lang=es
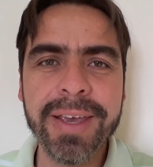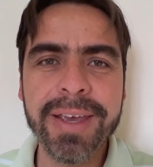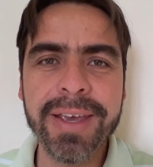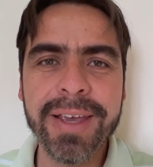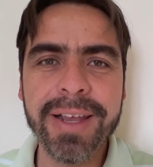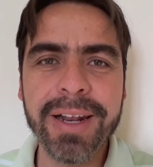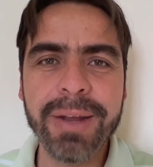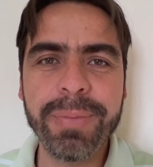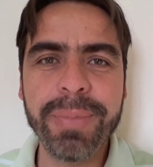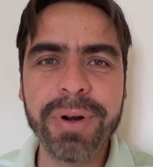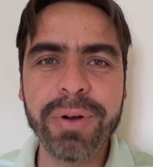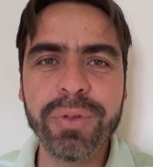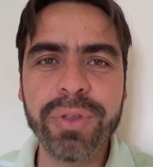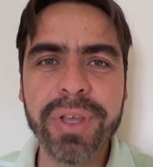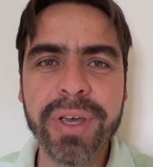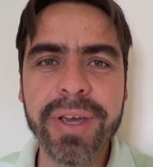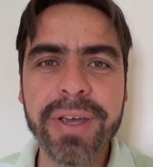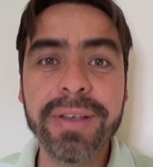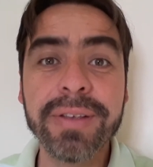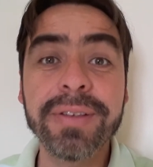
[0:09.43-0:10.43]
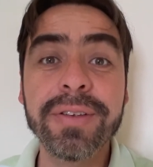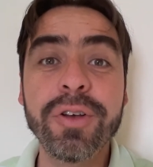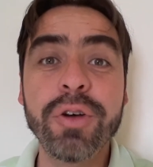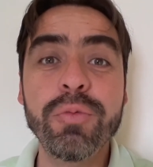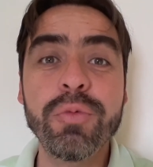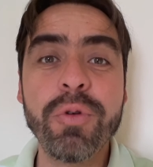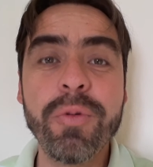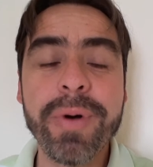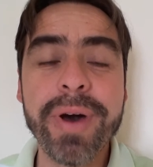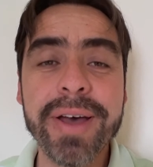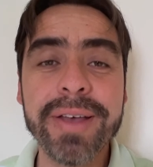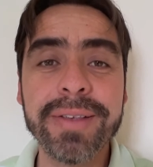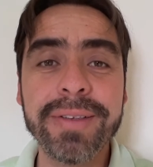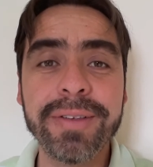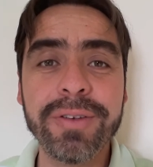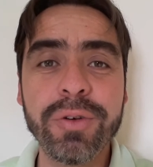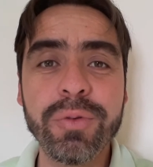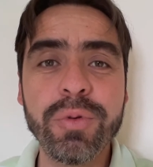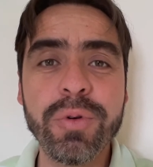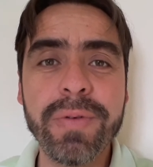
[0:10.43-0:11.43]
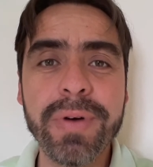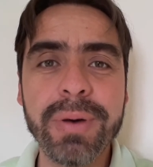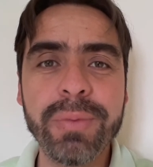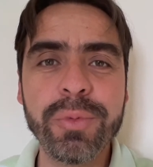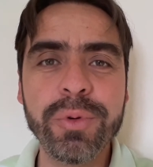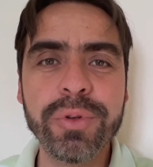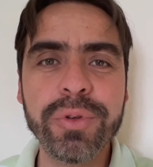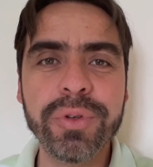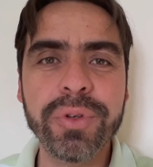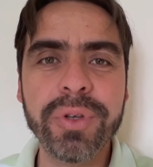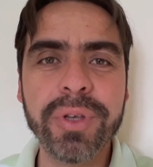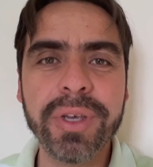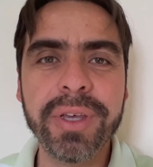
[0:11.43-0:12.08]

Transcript: y la pregunta es ¿cómo vas? ¿Cómo vamos?